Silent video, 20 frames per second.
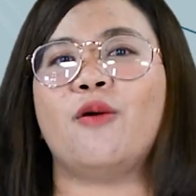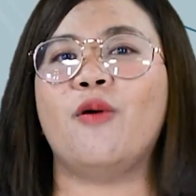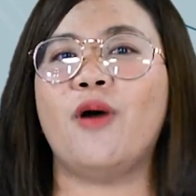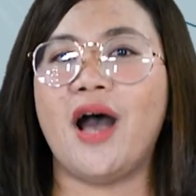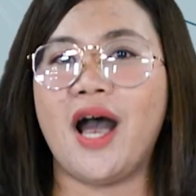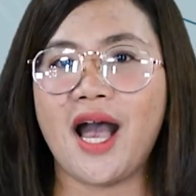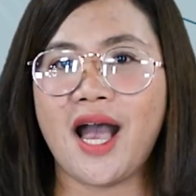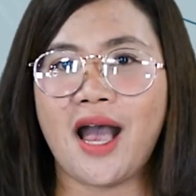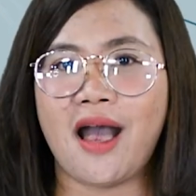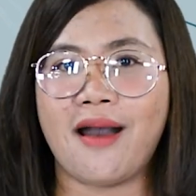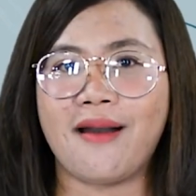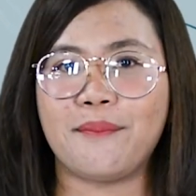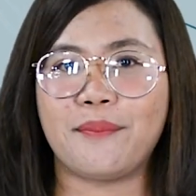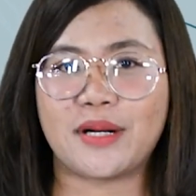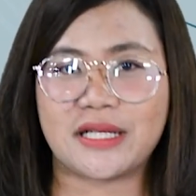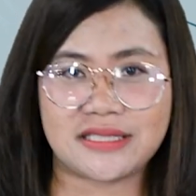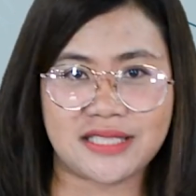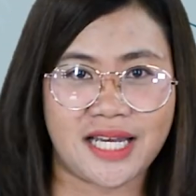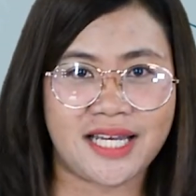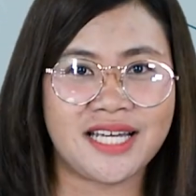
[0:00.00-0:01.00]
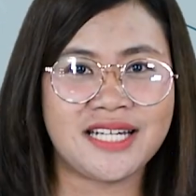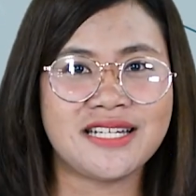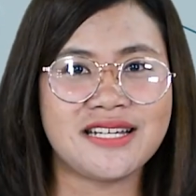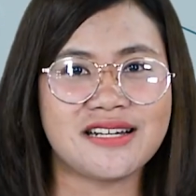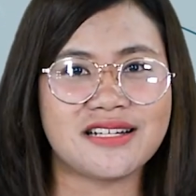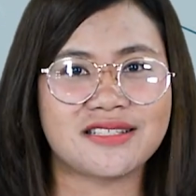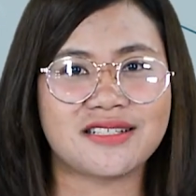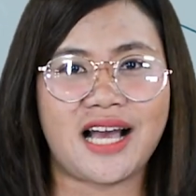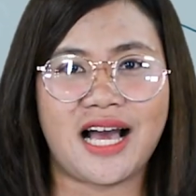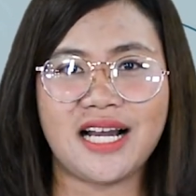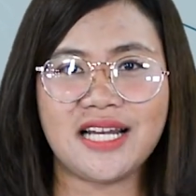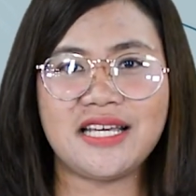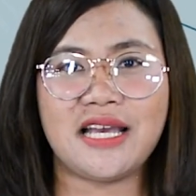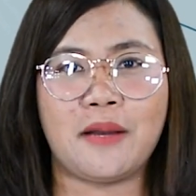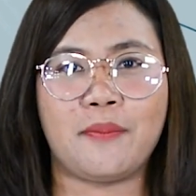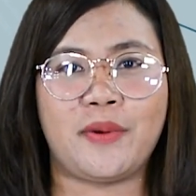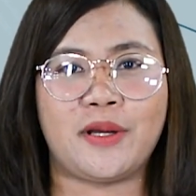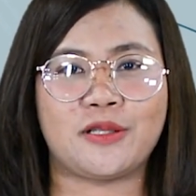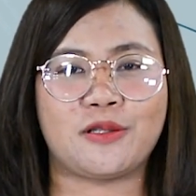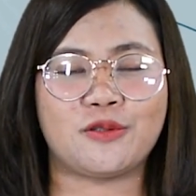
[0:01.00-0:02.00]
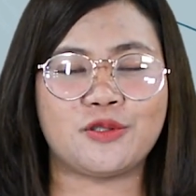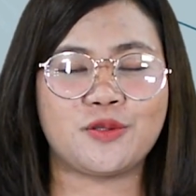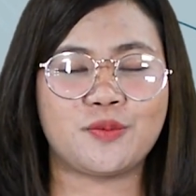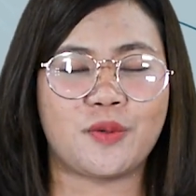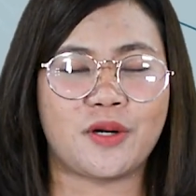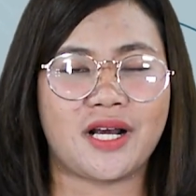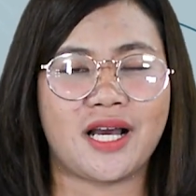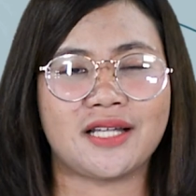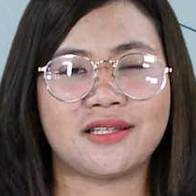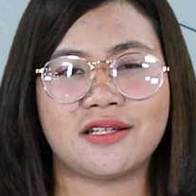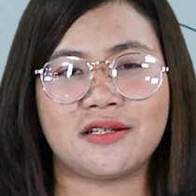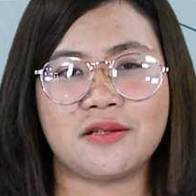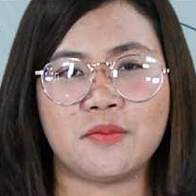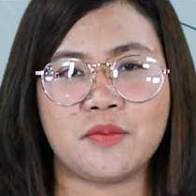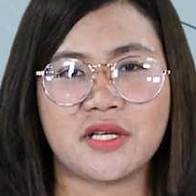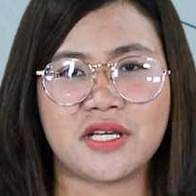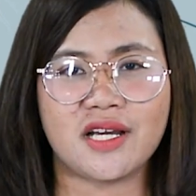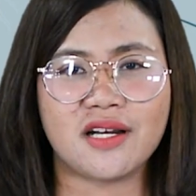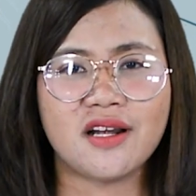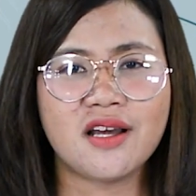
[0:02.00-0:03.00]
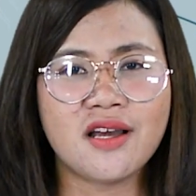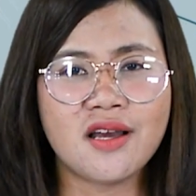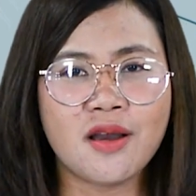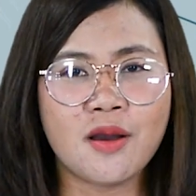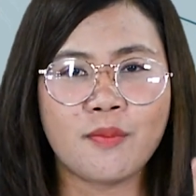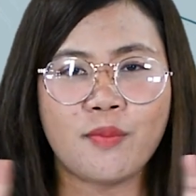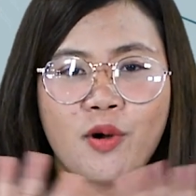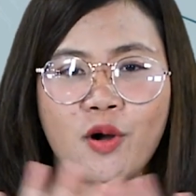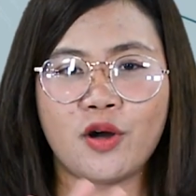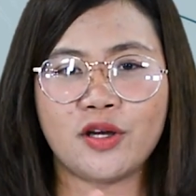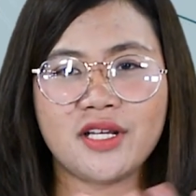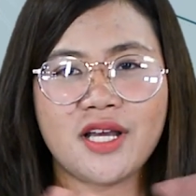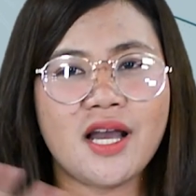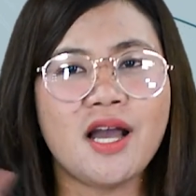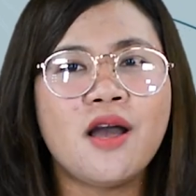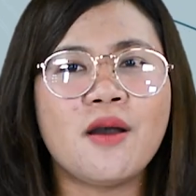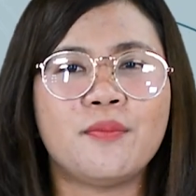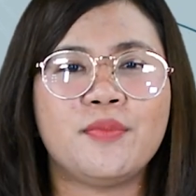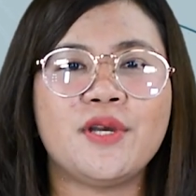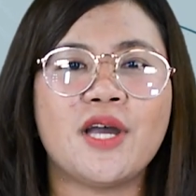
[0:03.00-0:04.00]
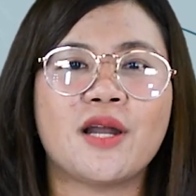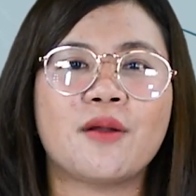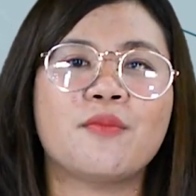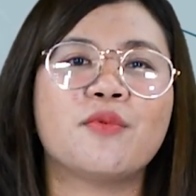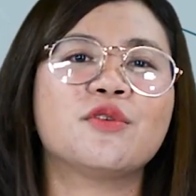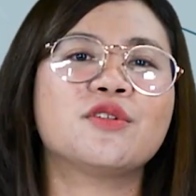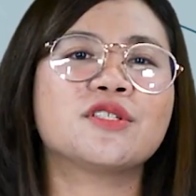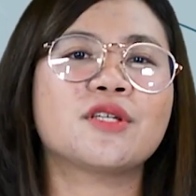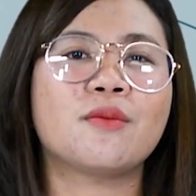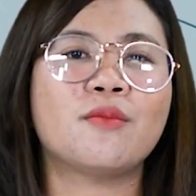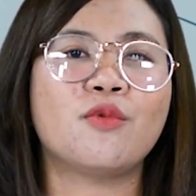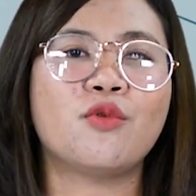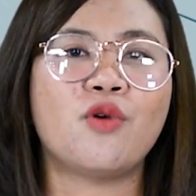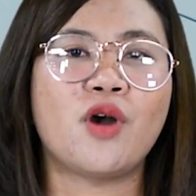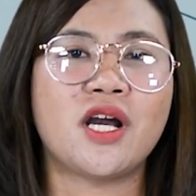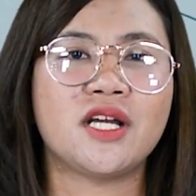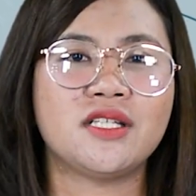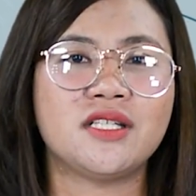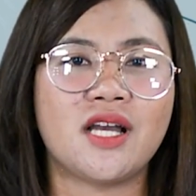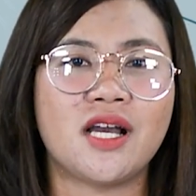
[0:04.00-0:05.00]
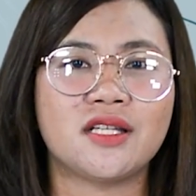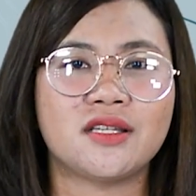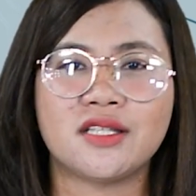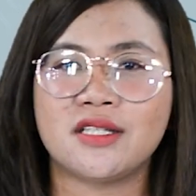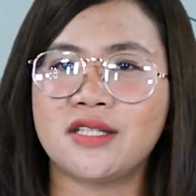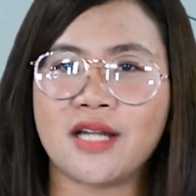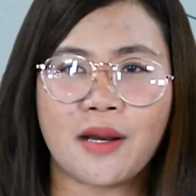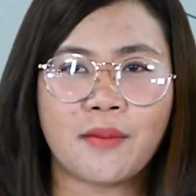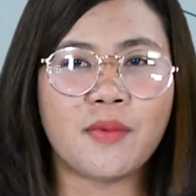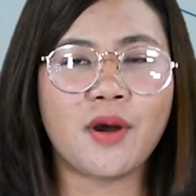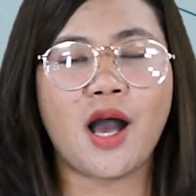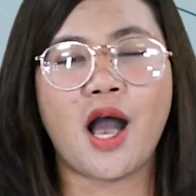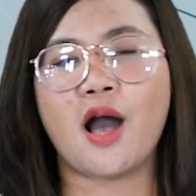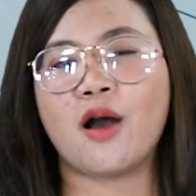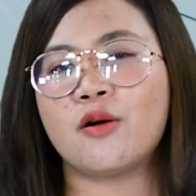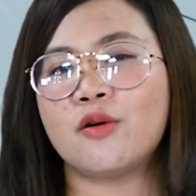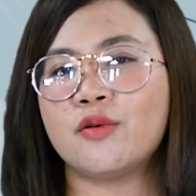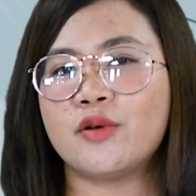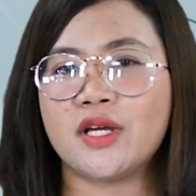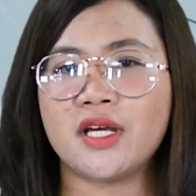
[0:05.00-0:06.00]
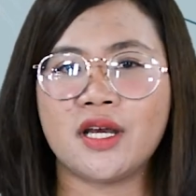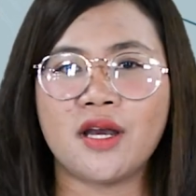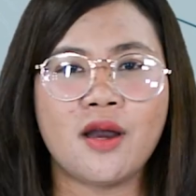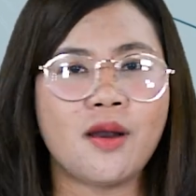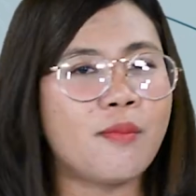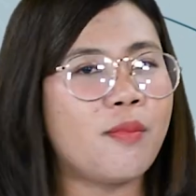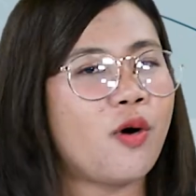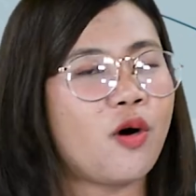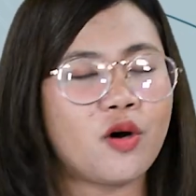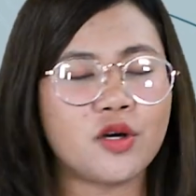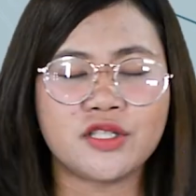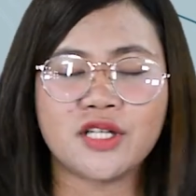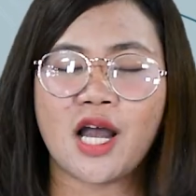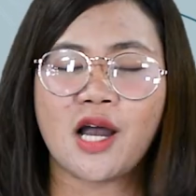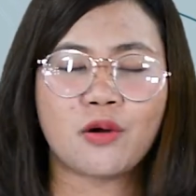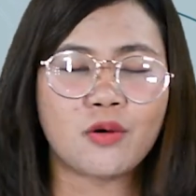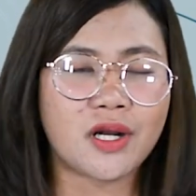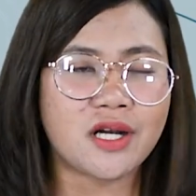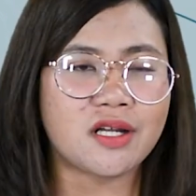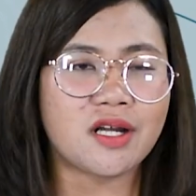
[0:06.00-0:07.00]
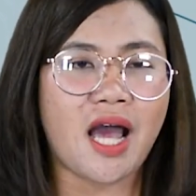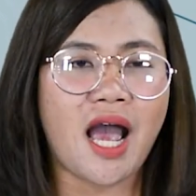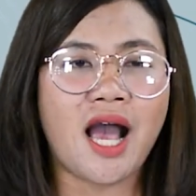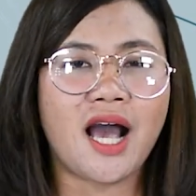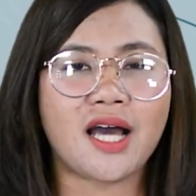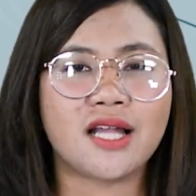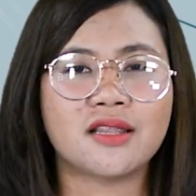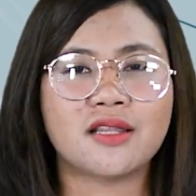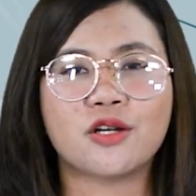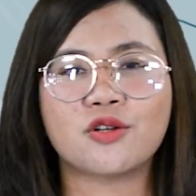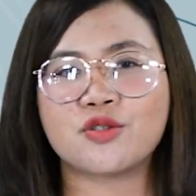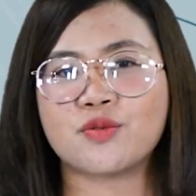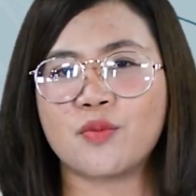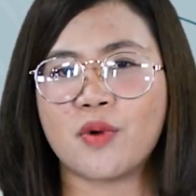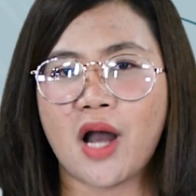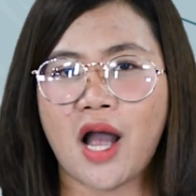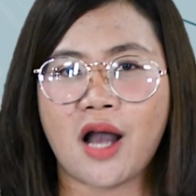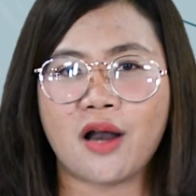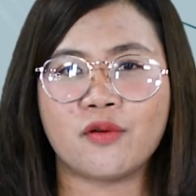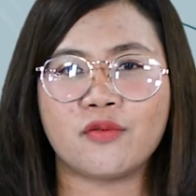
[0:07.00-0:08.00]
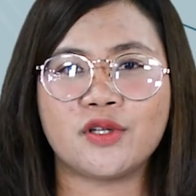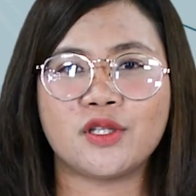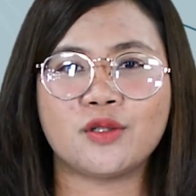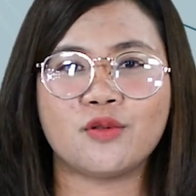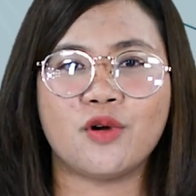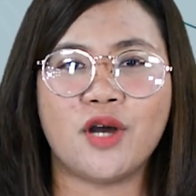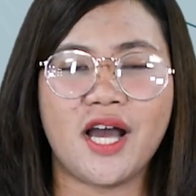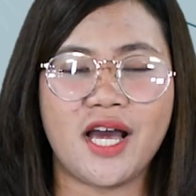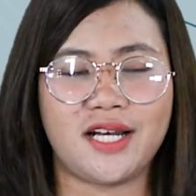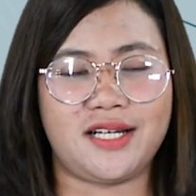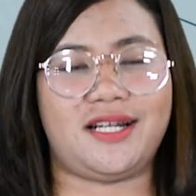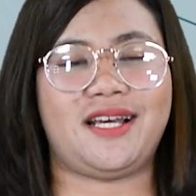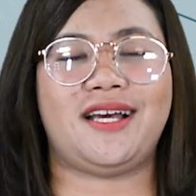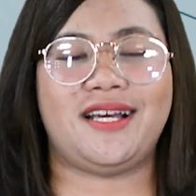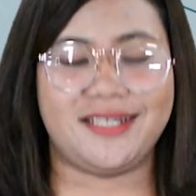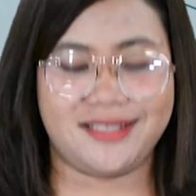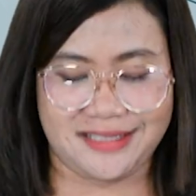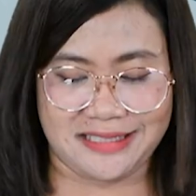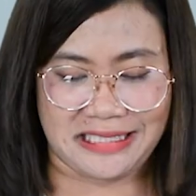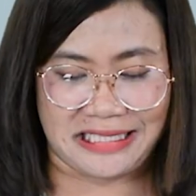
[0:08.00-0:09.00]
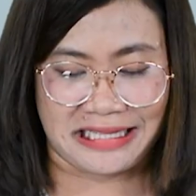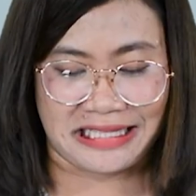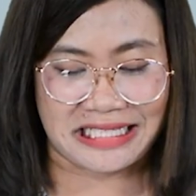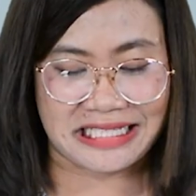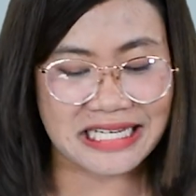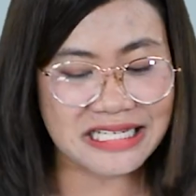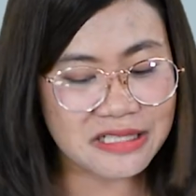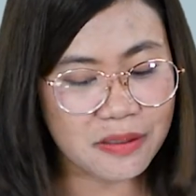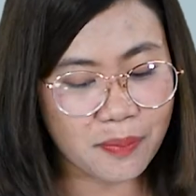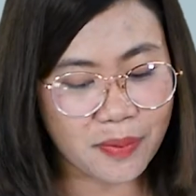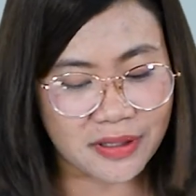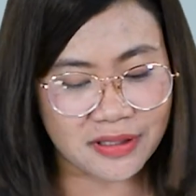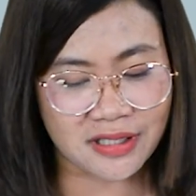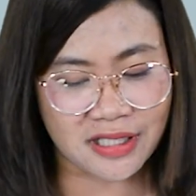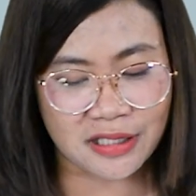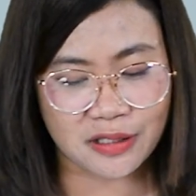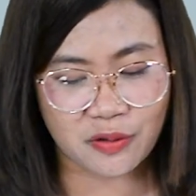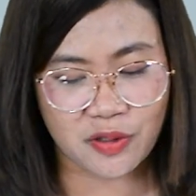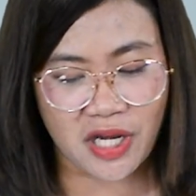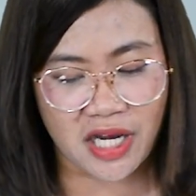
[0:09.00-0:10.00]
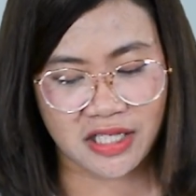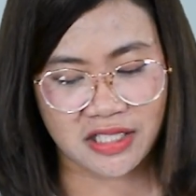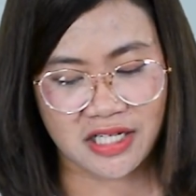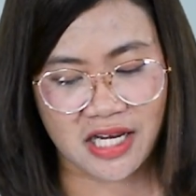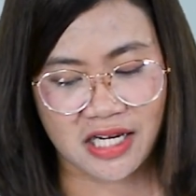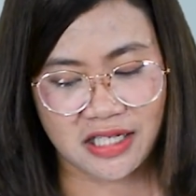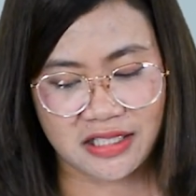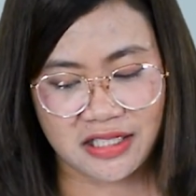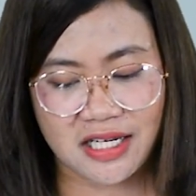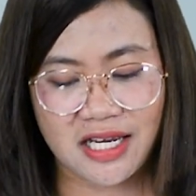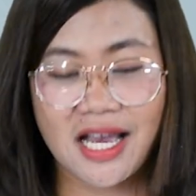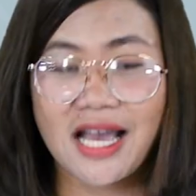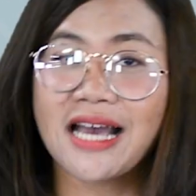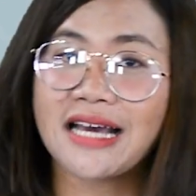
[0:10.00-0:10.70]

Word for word: Wah, percaya diri sekali ya Petrus berkata demikian. Pokoknya biarpun semuanya tidak mengakui, pokoknya aku akan terus mengakui Tuhan. Nah, Intinya seperti itu ya adik-adik.